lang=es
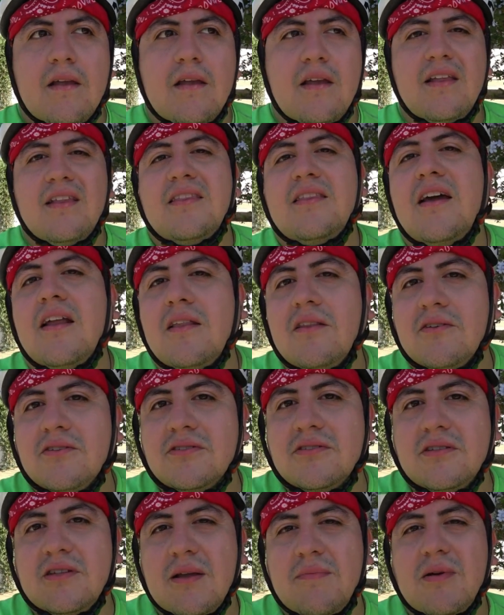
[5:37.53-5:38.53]

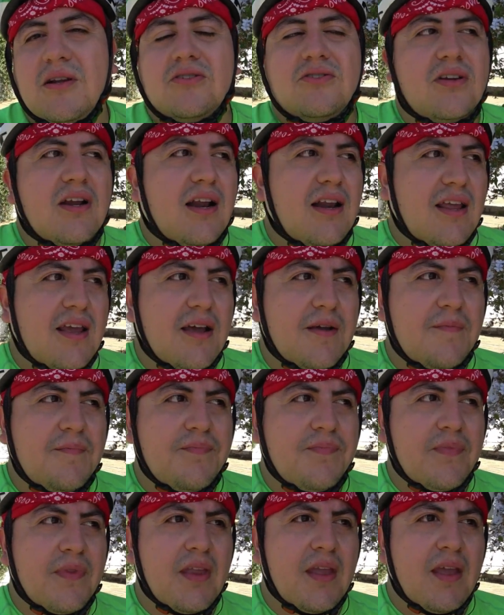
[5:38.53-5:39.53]
internos, de personalidad,
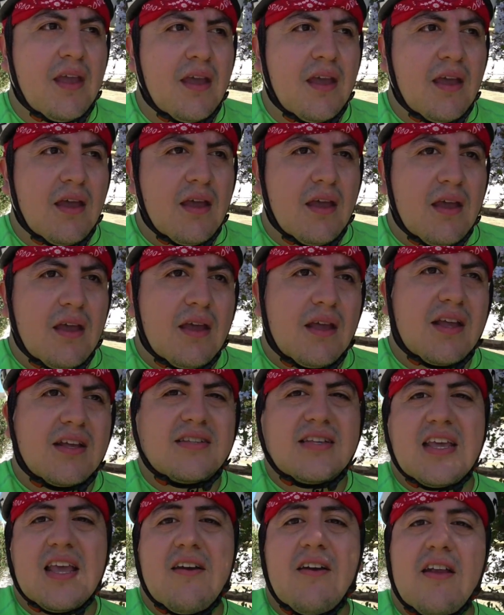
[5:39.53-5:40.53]
que
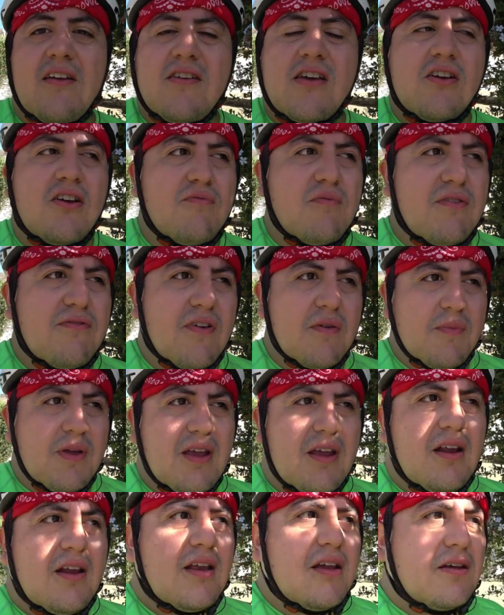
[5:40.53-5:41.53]
se llevara bien con mi
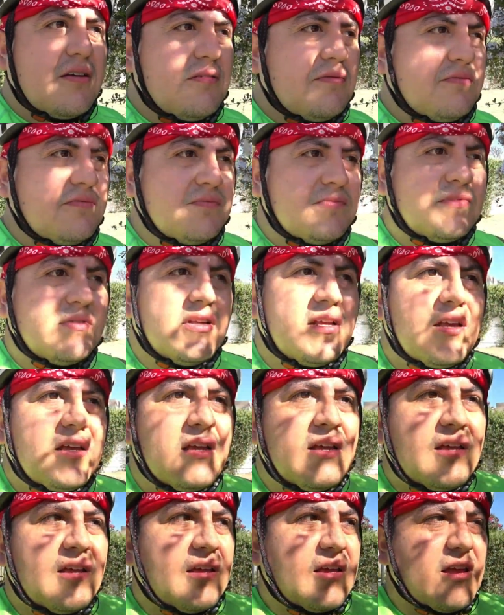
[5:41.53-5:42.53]
familia,
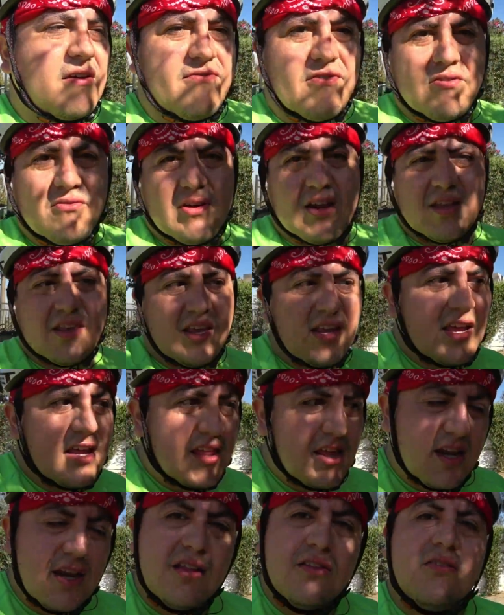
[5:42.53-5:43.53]
eh, que fuera una chica
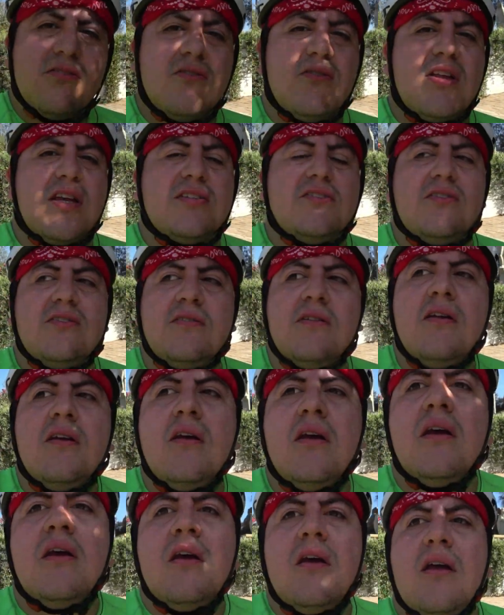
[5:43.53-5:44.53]
de lindo corazón.
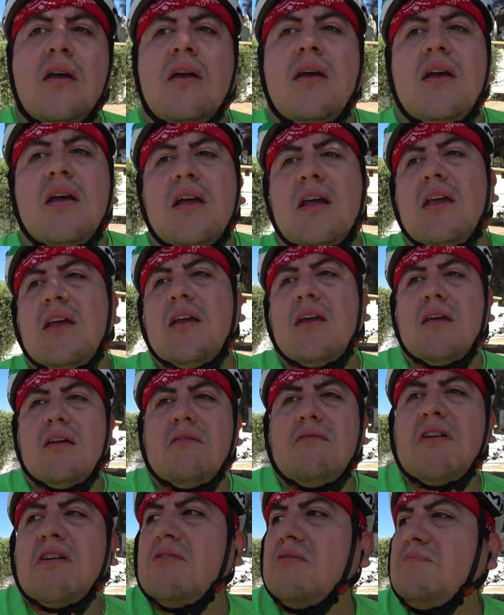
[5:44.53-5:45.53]
Y
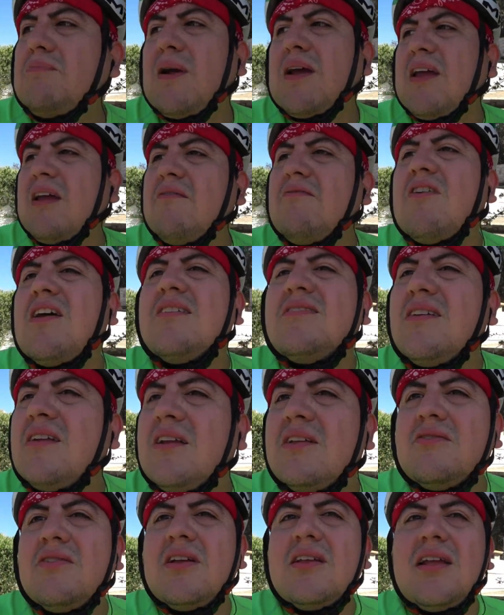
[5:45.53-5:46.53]
bueno, ¿para qué voy a hacer la
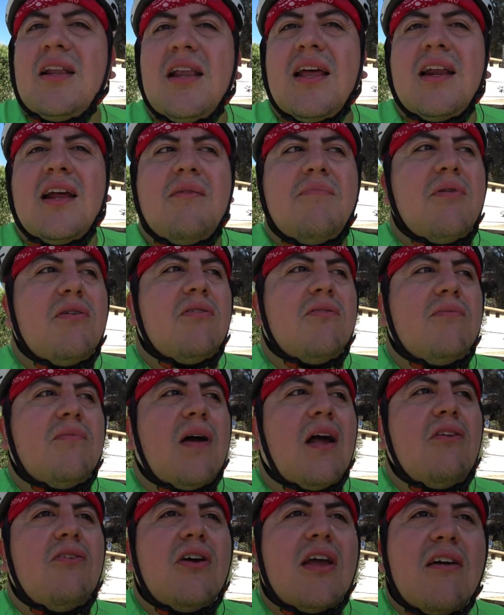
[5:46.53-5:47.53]
historia tan larga? Pero
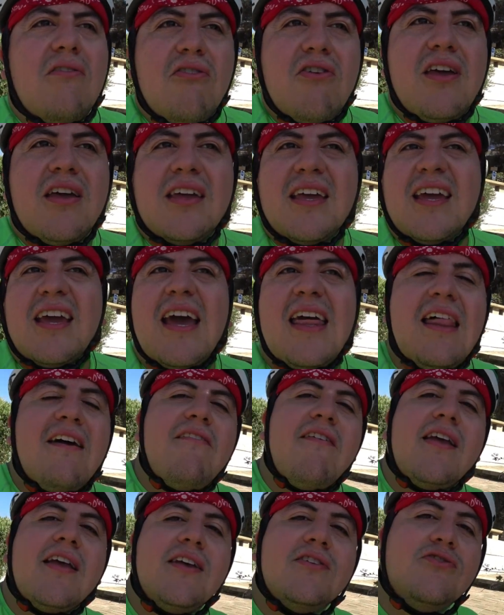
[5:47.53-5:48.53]
a lo que voy es que cada
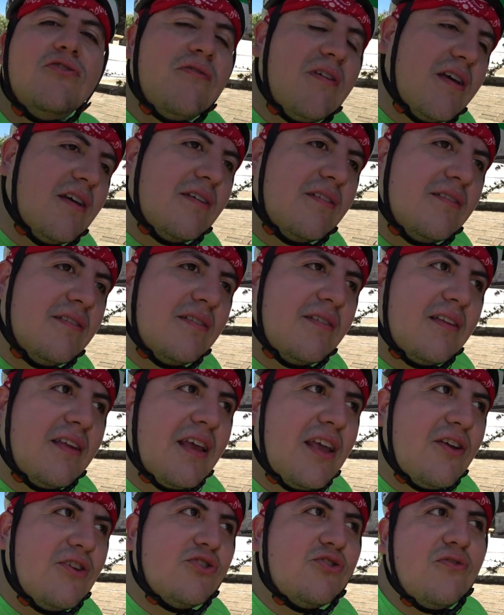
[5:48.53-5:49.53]
vez que subía,
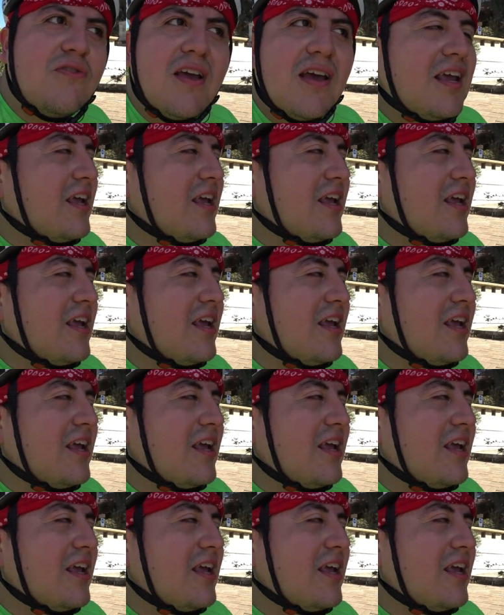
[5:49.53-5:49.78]
y yo subía